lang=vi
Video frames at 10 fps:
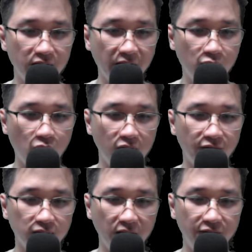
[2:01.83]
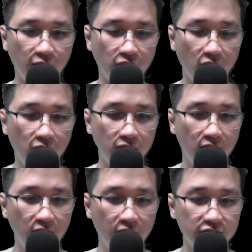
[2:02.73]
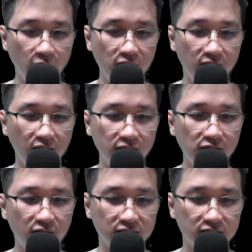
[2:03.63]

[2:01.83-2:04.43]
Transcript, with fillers: điên cuồng phóng thích vô độ, số lượng lớn cường